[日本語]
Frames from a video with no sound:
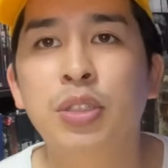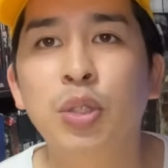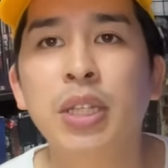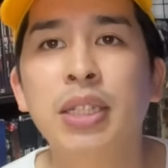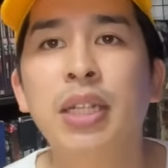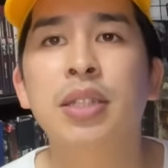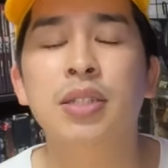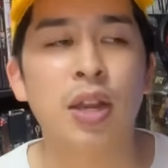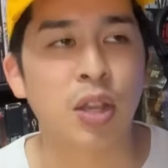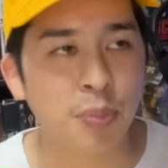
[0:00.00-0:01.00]
状態なんで
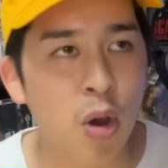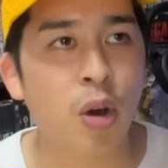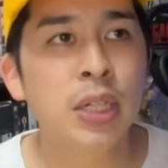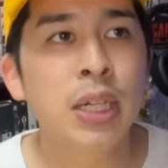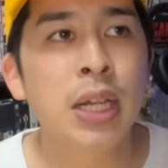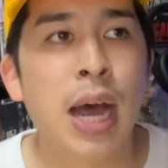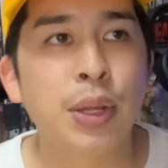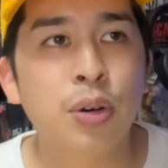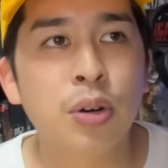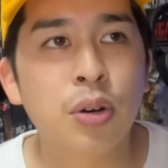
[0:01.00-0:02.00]
すけれども、あ
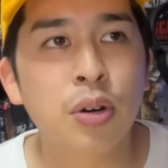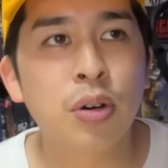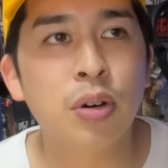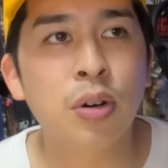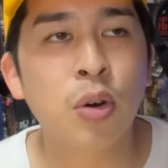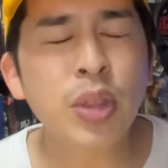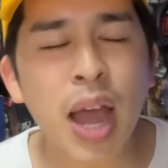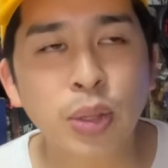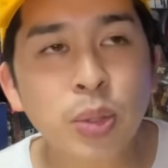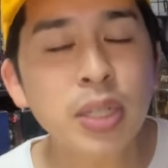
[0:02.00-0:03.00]
のー、こん
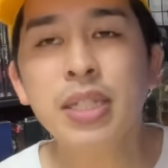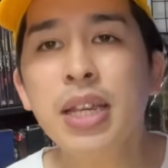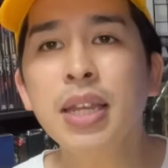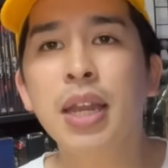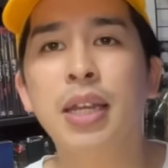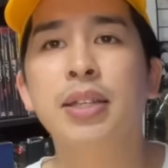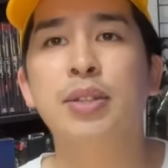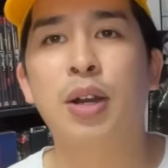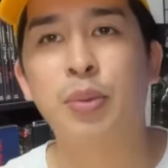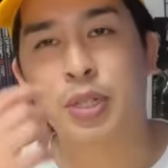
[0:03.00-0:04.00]
なん後出しじゃんけんになっ
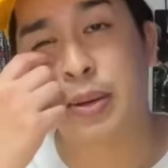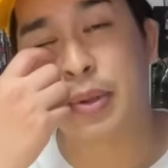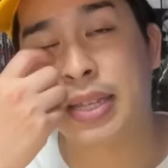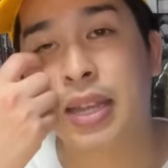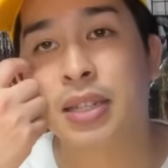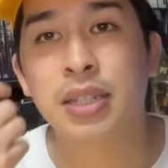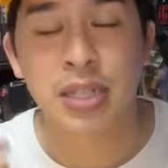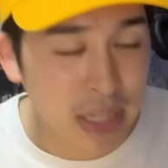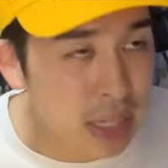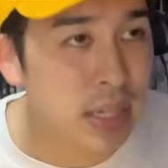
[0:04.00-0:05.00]
ちゃうかもしれません
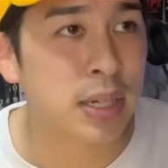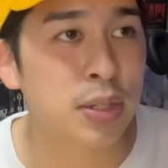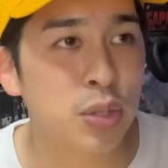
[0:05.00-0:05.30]
し、